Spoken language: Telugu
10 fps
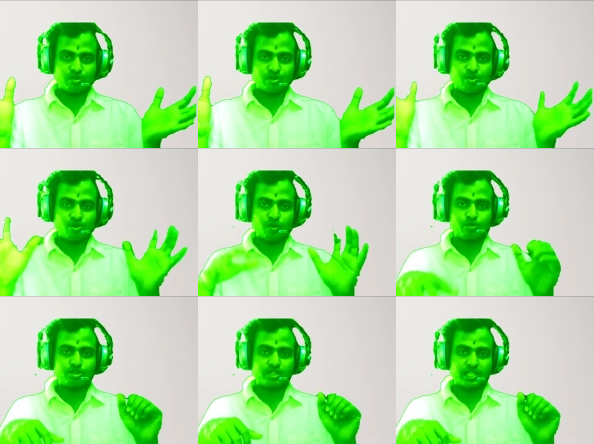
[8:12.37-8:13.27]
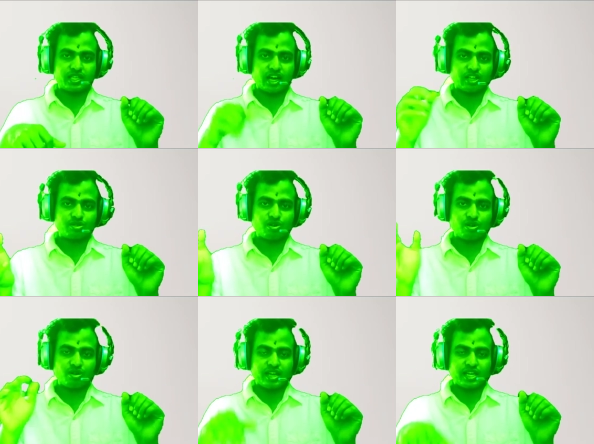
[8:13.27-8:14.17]
గ్లోబ్ ఉంది కదా అందులో
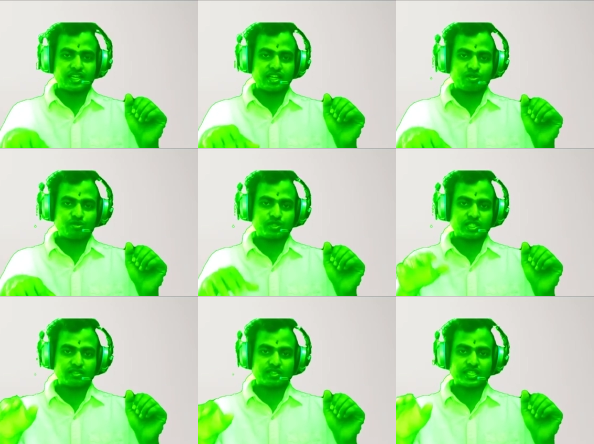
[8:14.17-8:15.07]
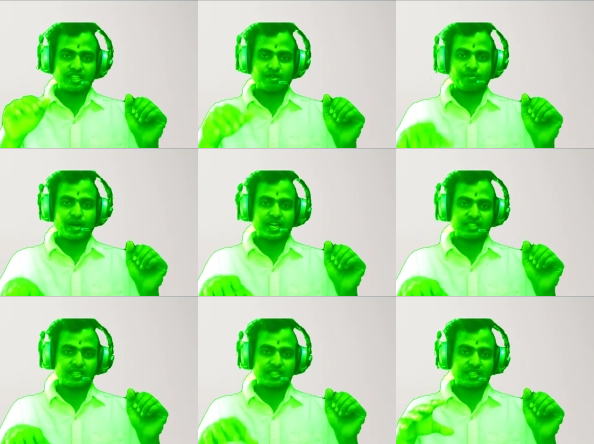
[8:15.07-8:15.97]
నేను విశ్వశక్తిని
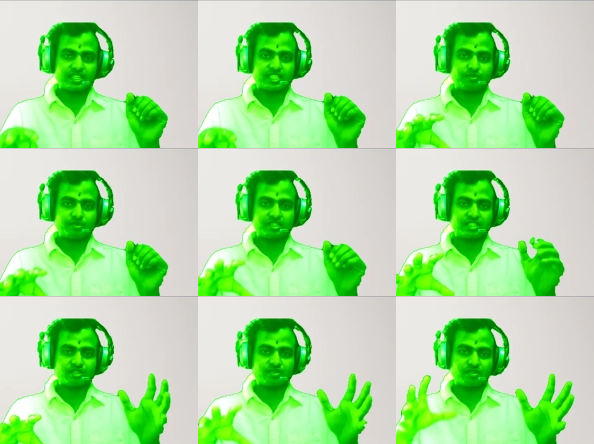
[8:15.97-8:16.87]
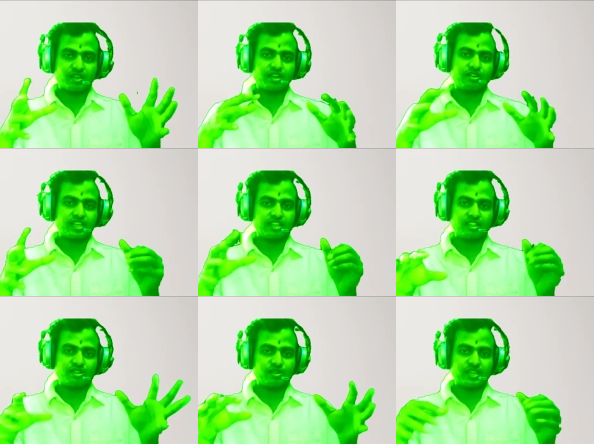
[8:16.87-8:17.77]
ప్రాణశక్తిని నిక్షిప్తం చేస్తున్నానంటే
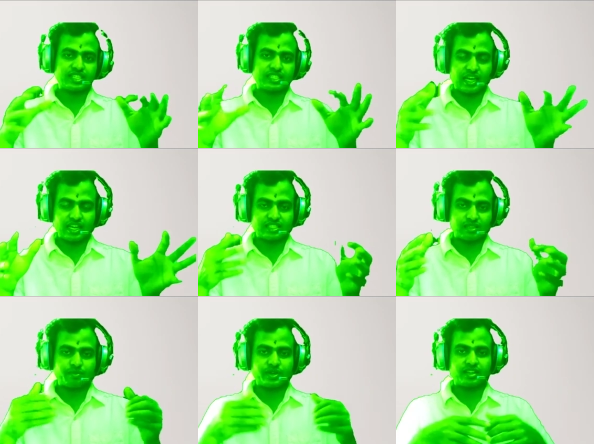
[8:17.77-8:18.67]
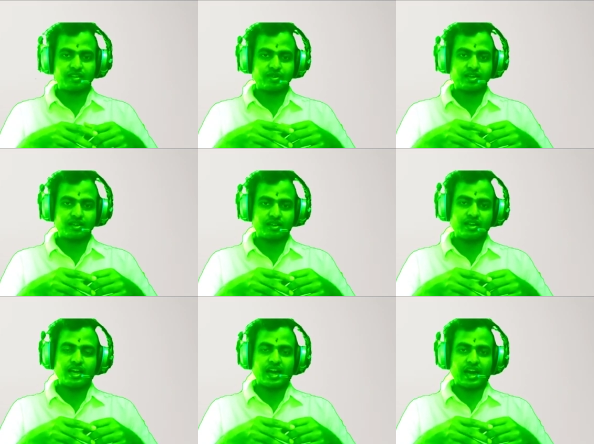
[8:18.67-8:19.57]
ఏదేదో ఇలా చాలా చెప్పారనమాట
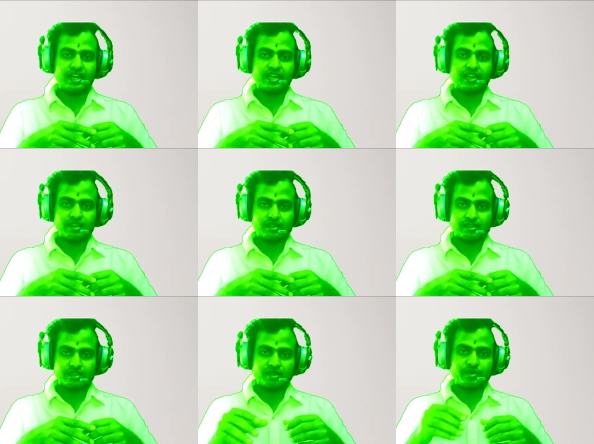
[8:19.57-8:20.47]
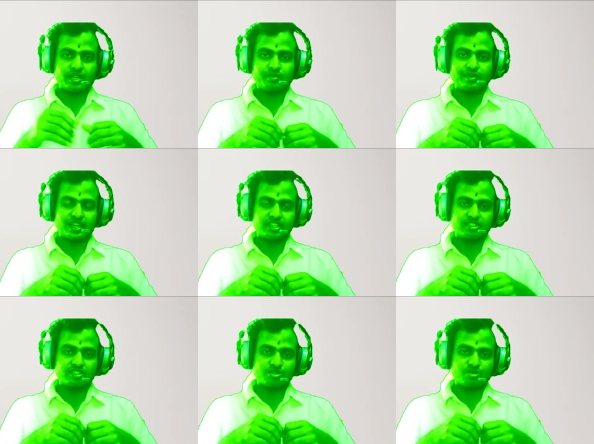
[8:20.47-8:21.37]
అంటే దీన్ని బట్టి మీరు అర్థం
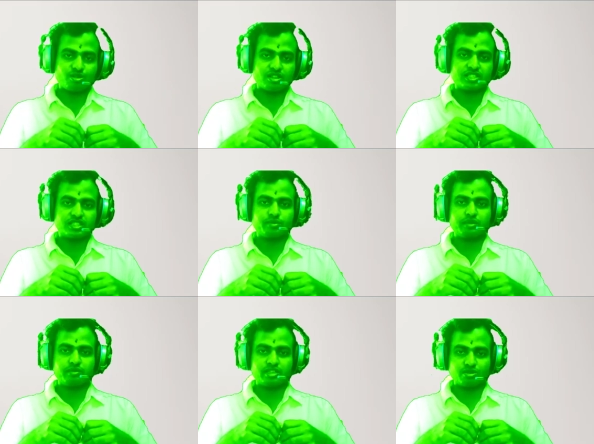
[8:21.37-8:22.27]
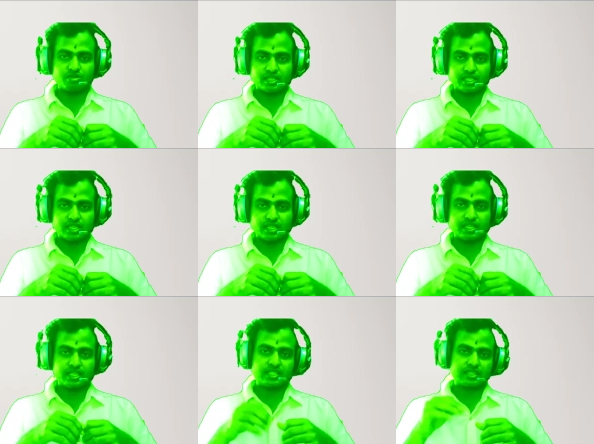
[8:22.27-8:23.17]
చేసుకోవాల్సింది పిరమిడ్ సొసైటీ
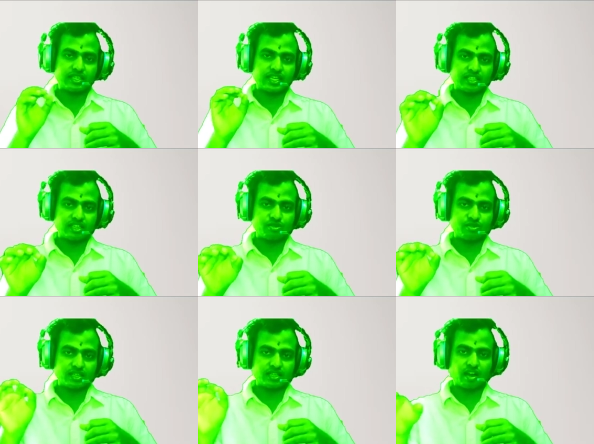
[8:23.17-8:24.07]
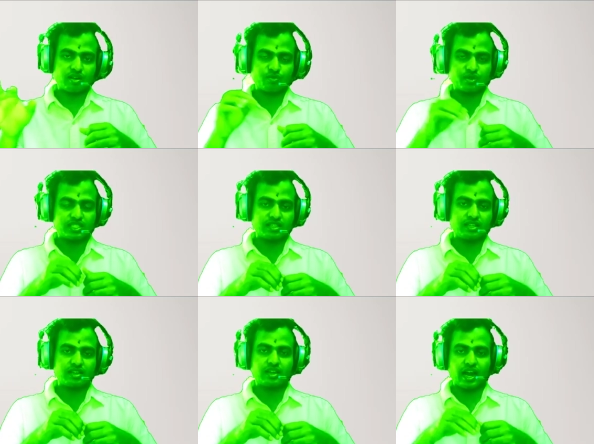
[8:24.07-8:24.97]
ఈజ్ నెయిదర్ యూనిక్ నార్
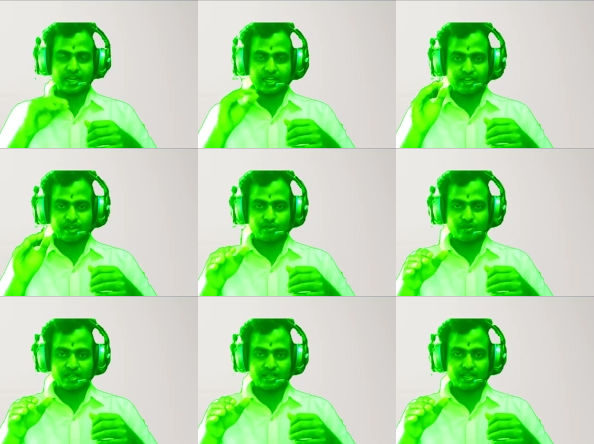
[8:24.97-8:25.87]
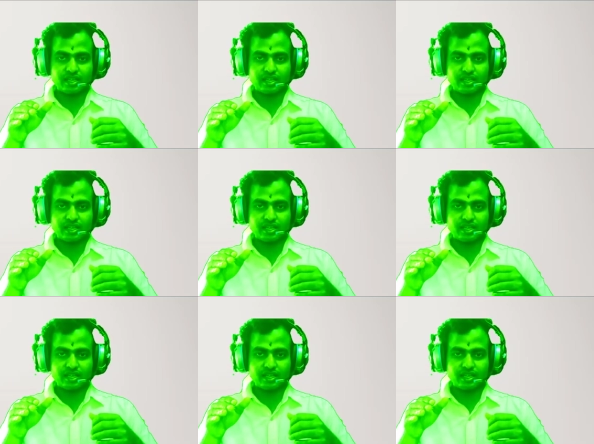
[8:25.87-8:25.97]
ఒరిజినల్ అంటే ఇటువంటి